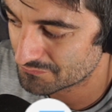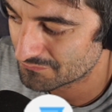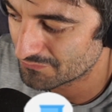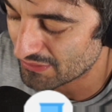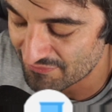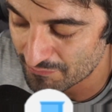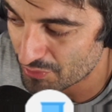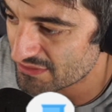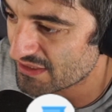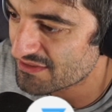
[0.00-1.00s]
Ok, fa
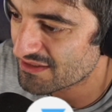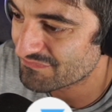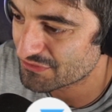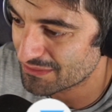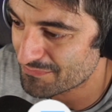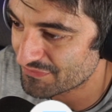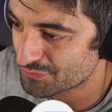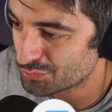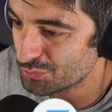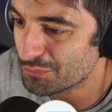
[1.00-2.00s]
morire da ridere il fatto che abbia
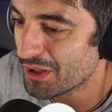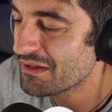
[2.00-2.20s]
fatto Kulumon.